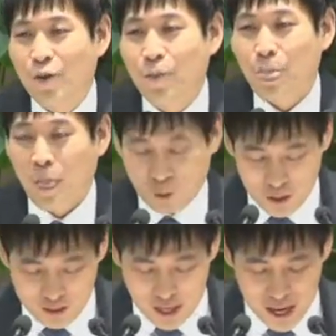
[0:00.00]
우리는
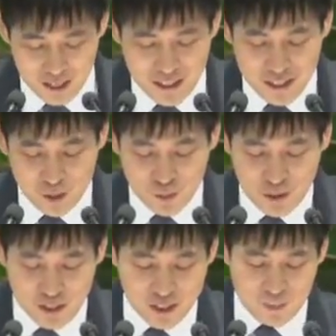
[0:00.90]
잘 느끼지
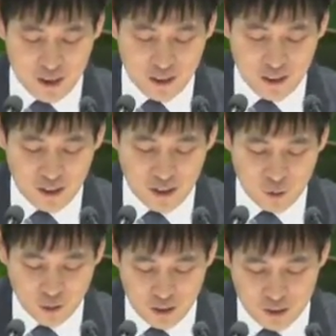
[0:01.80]
못하지만
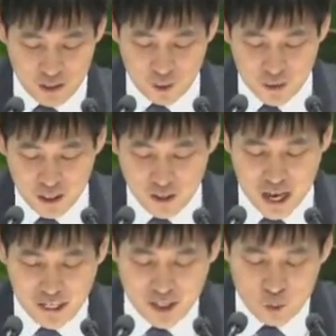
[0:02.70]
우리는 지구상에서
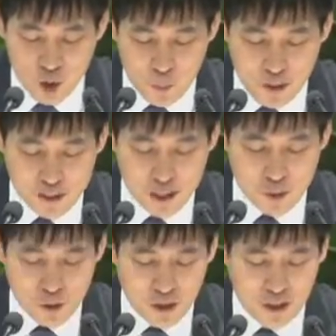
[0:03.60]
가장 위험한
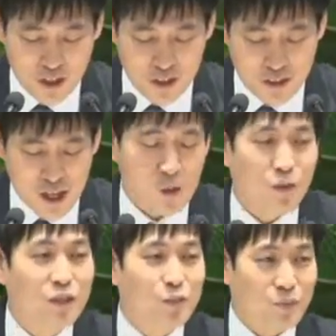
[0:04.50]
장소에 살고
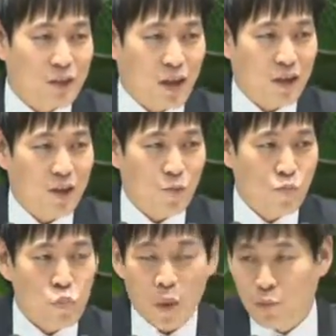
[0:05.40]
있습니다.
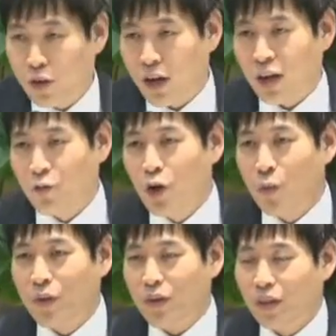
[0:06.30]
북한의
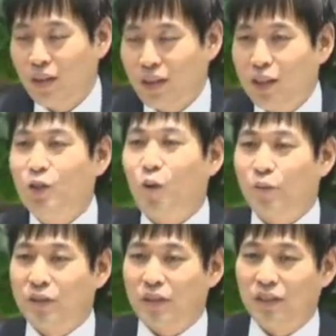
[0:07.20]
위협이
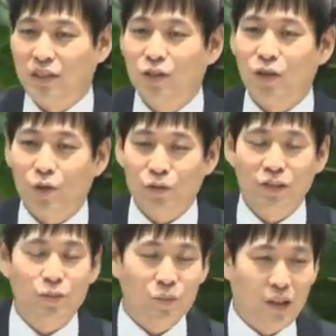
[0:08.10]
끊임없이 일어나고
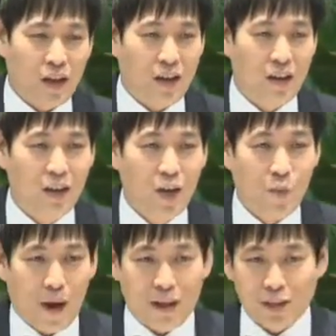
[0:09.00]
있습니다.
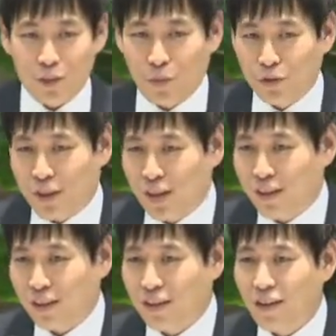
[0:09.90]
밖에서 볼
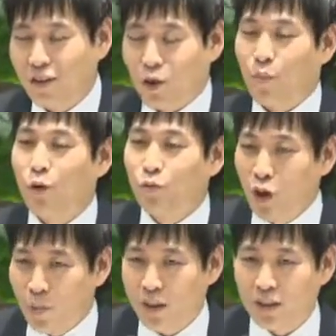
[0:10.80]
땐 정말
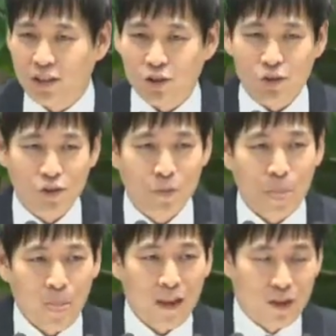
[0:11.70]
위험한 일이죠.
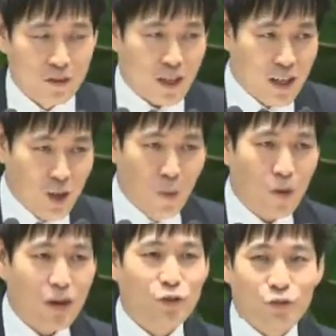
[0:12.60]
그런데
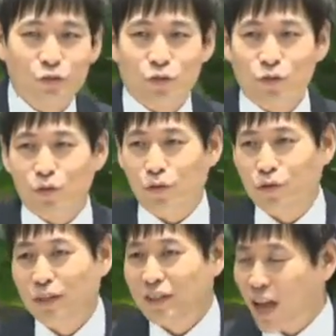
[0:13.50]
일본과 중국도
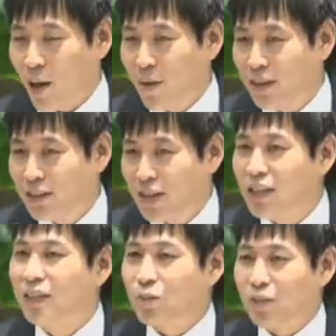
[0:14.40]
이제 가만히 있지
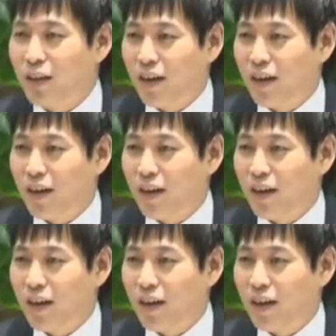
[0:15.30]
않습니다.